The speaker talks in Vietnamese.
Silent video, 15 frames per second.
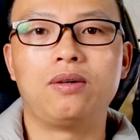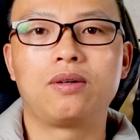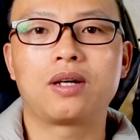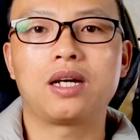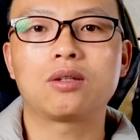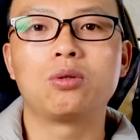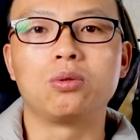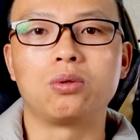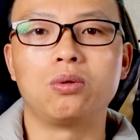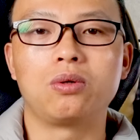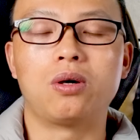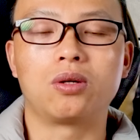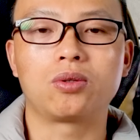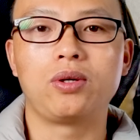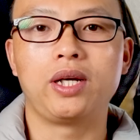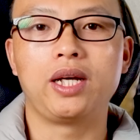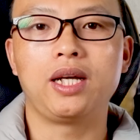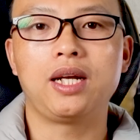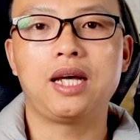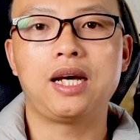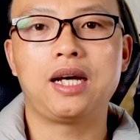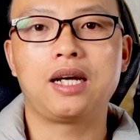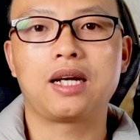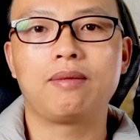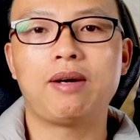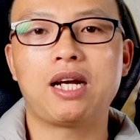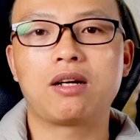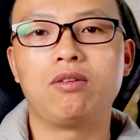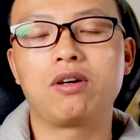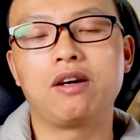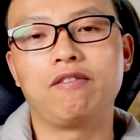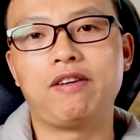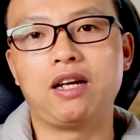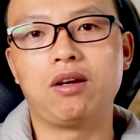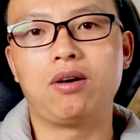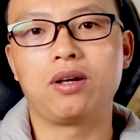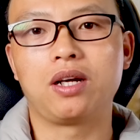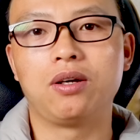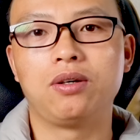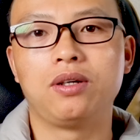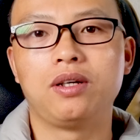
các thủ tục đóng thuế là các bạn không cần phải lo đâu.